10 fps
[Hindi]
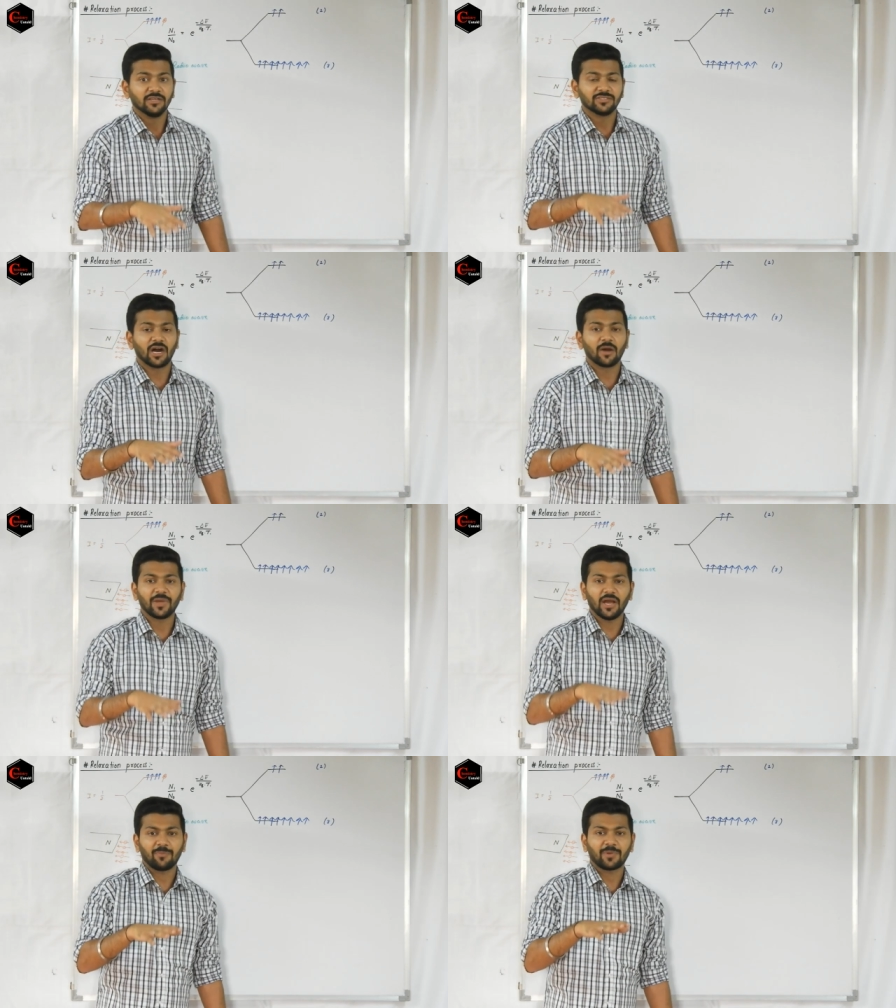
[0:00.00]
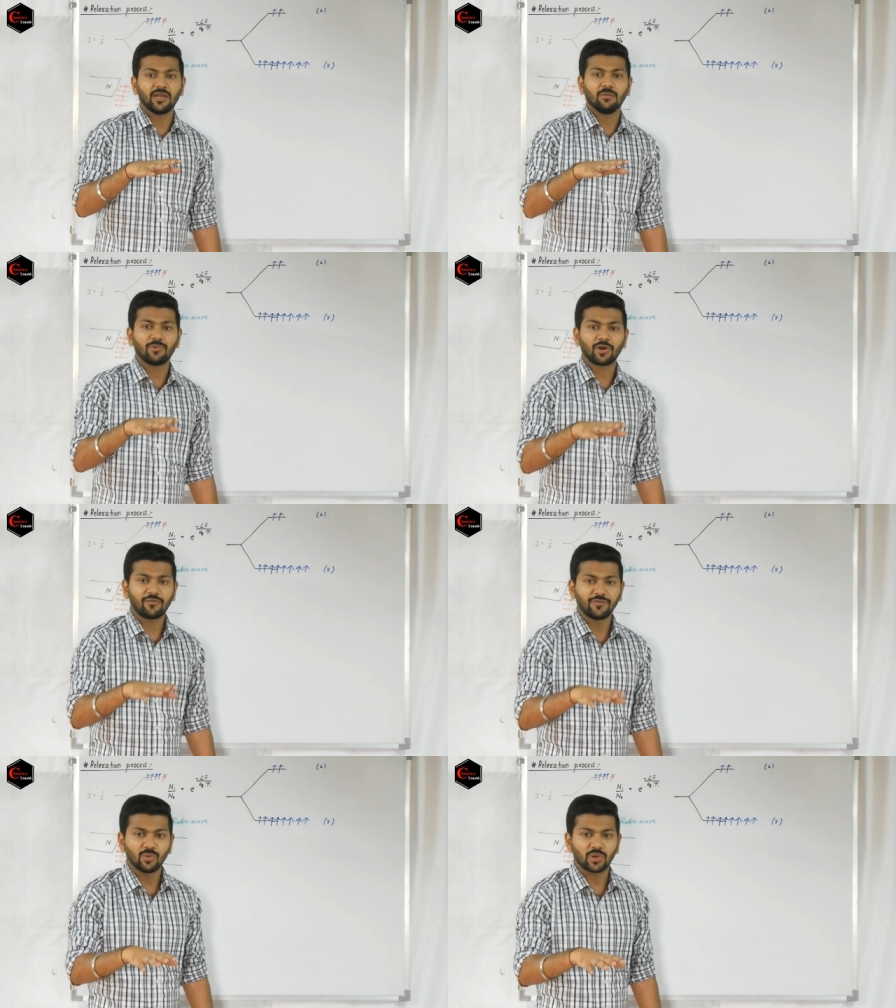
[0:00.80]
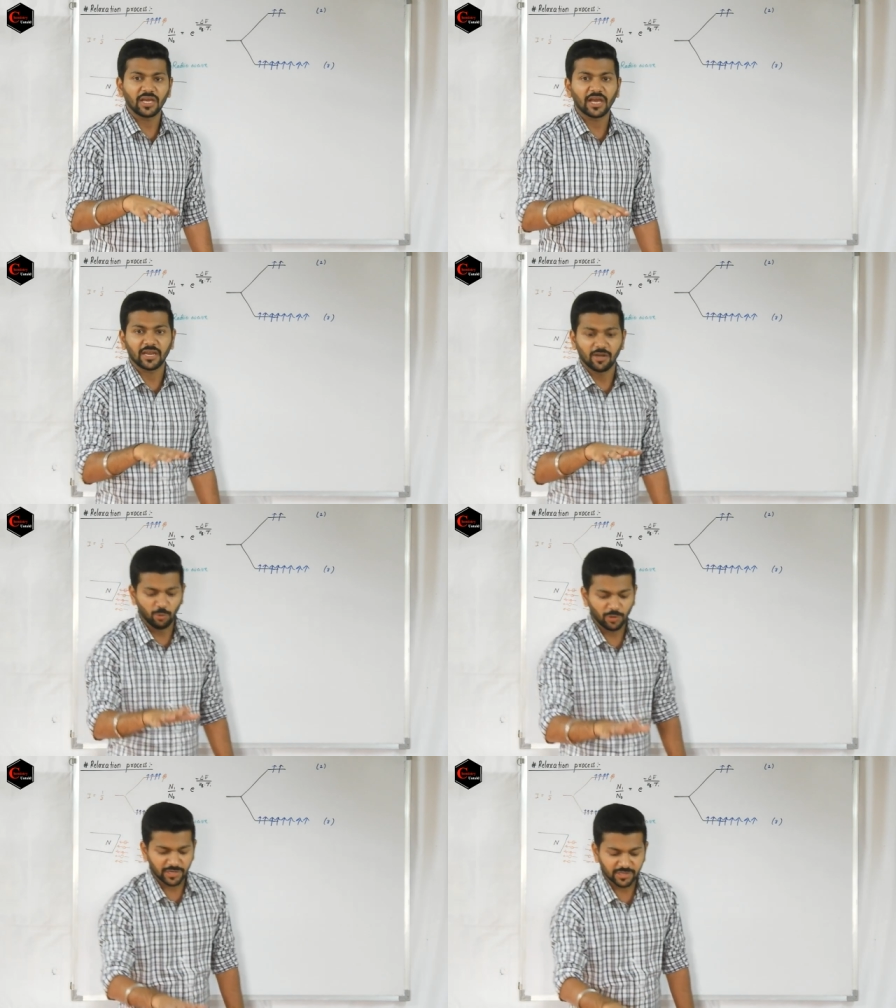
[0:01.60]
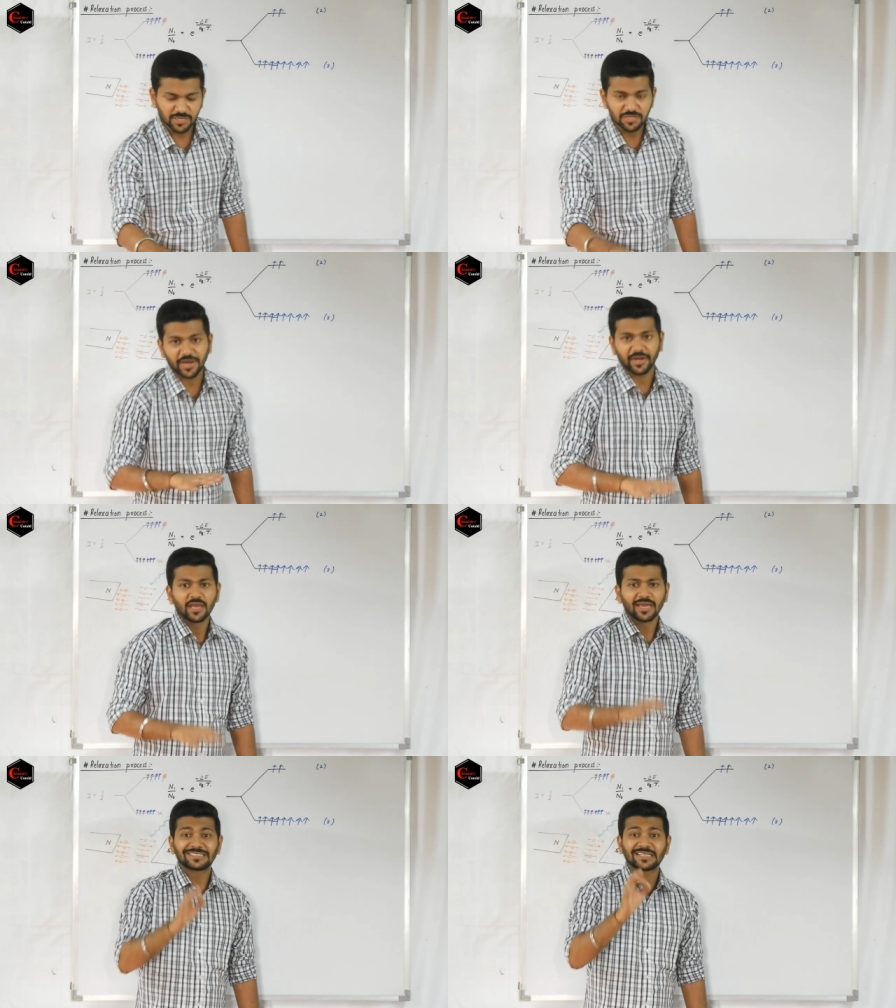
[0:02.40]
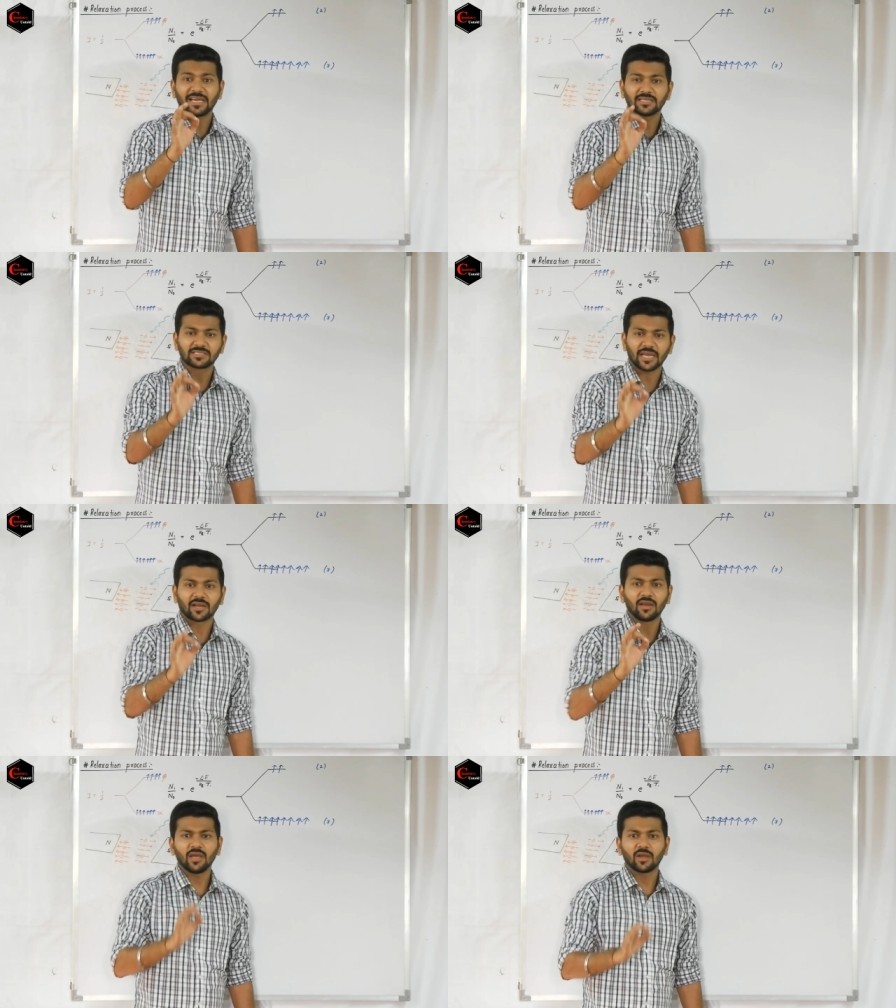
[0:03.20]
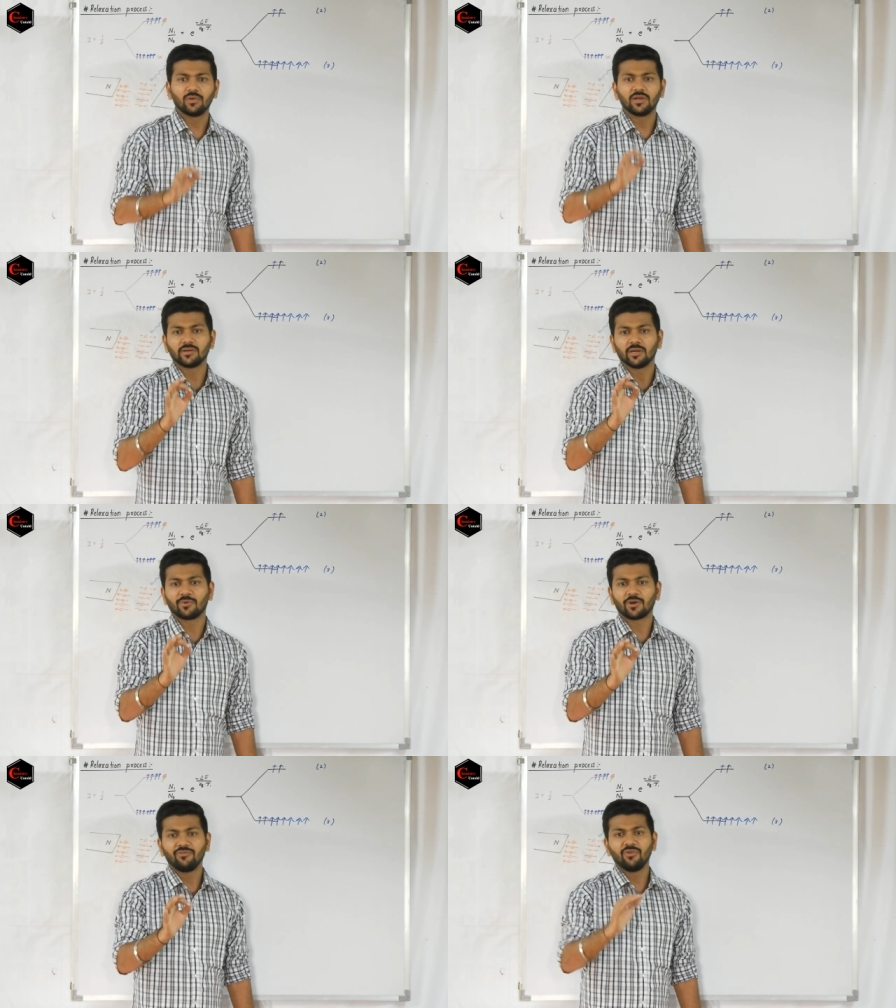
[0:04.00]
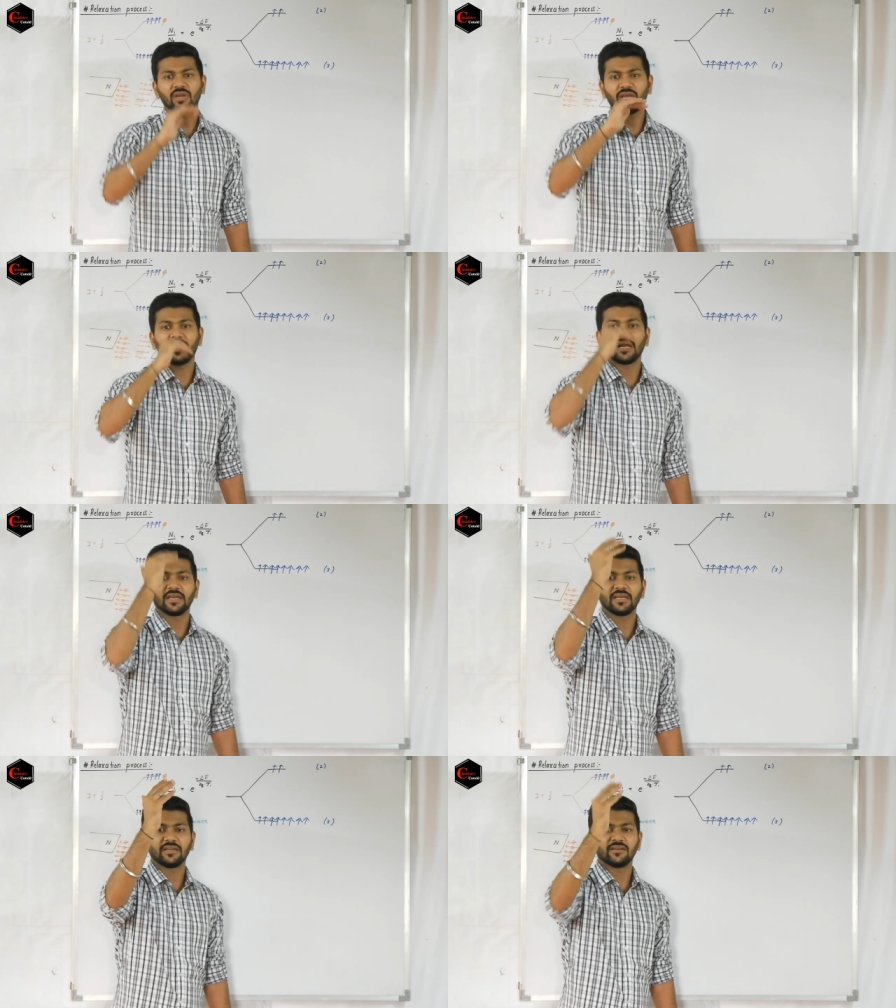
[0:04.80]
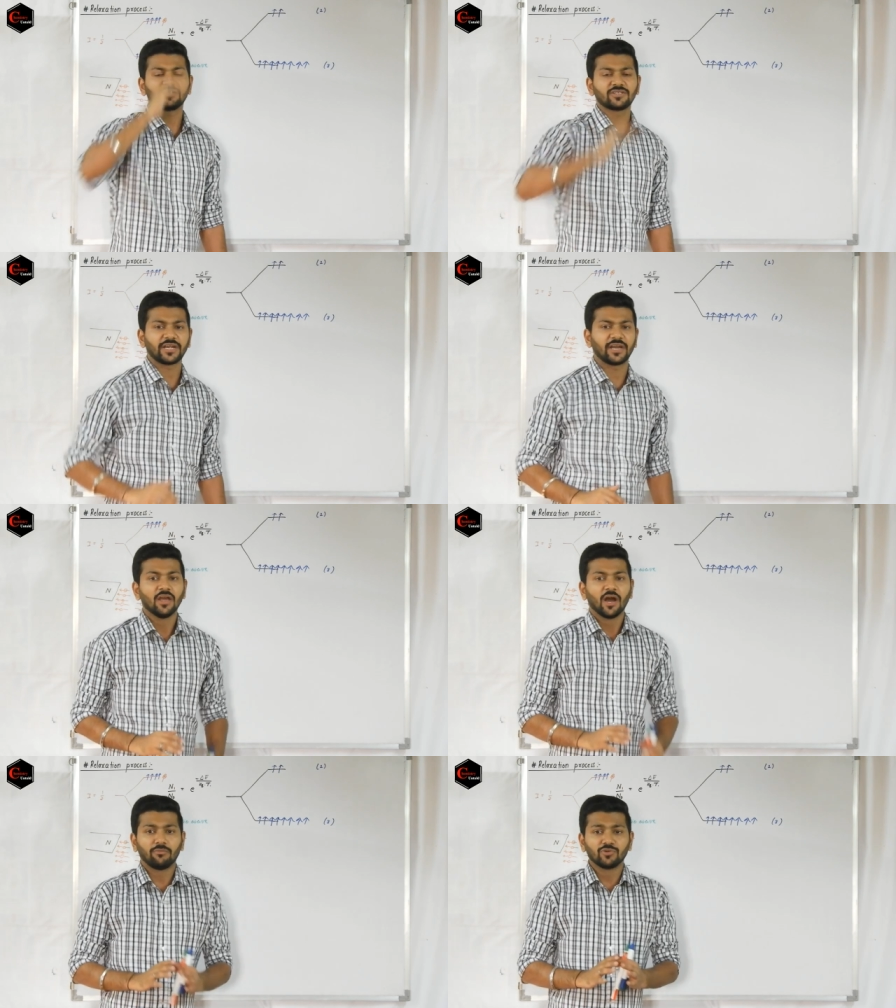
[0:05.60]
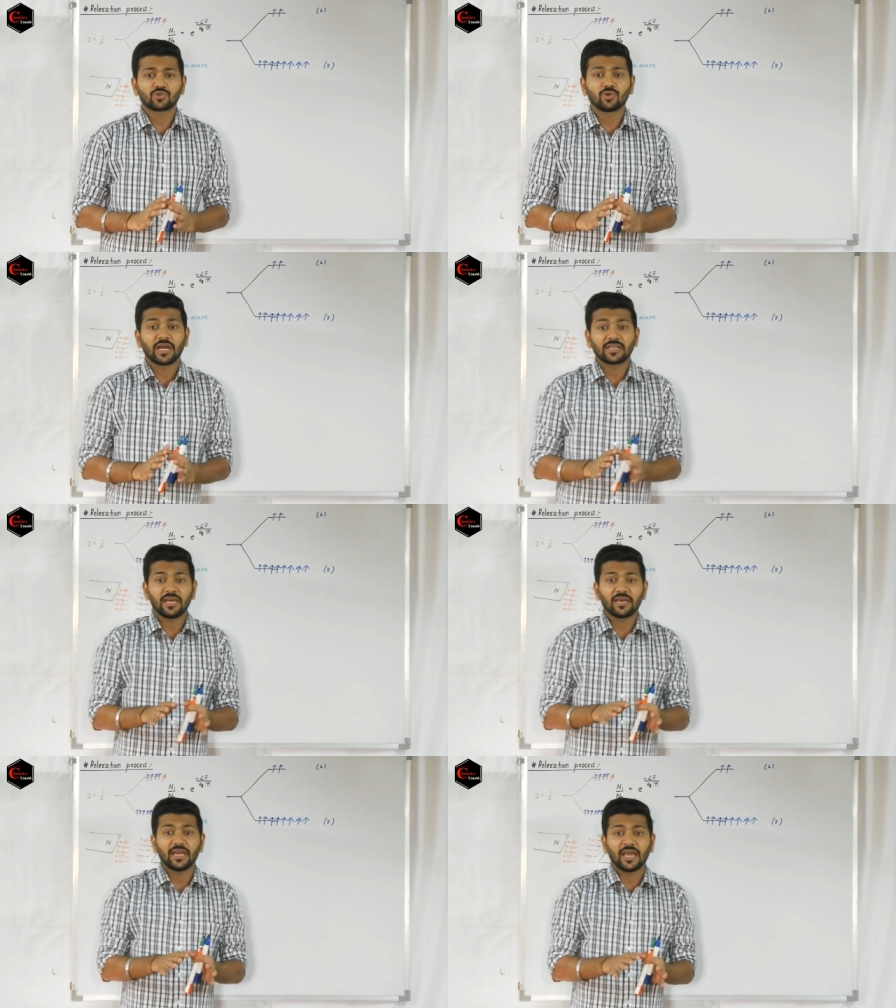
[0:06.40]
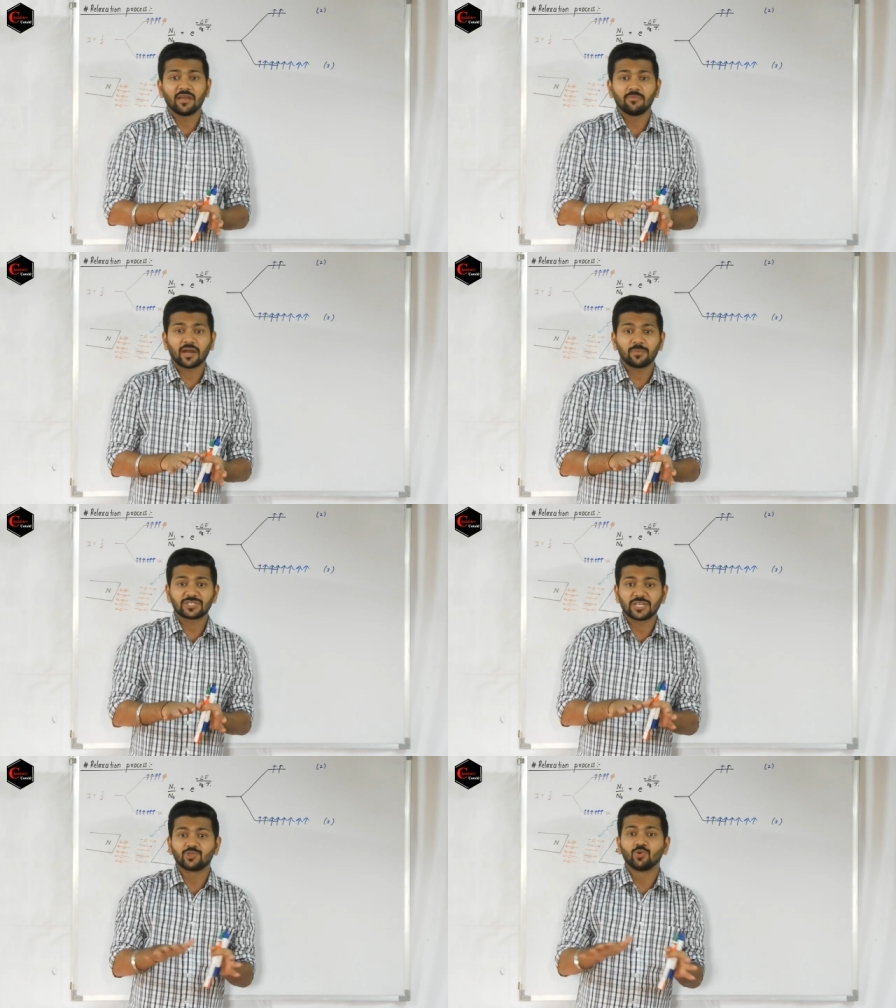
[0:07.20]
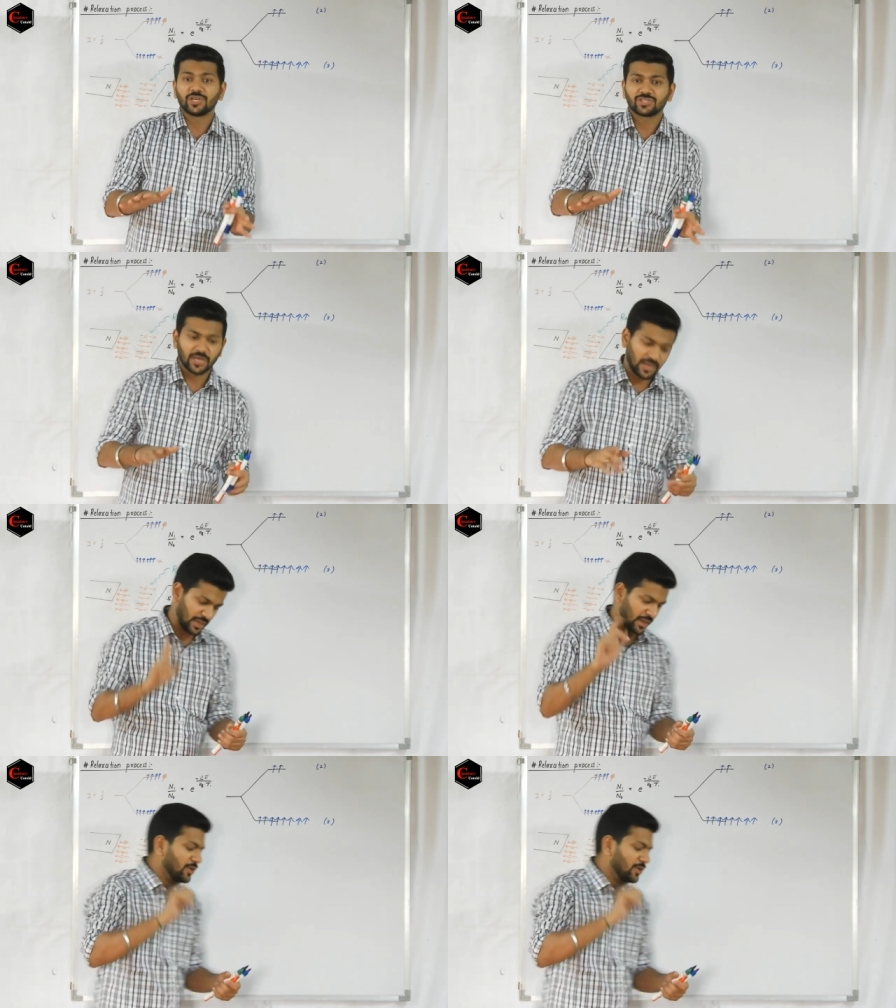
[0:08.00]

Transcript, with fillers: जहां पे आपके नंबर ऑफ न्यूक्लिया इन लोअर एनर्जी स्टेट इज एग्जैक्टली इक्वल टू नंबर ऑफ न्यूक्लिया इन हायर एनर्जी स्टेट हम उसको कहते हैं कि एनएमआर में सेचुरेशन आ गया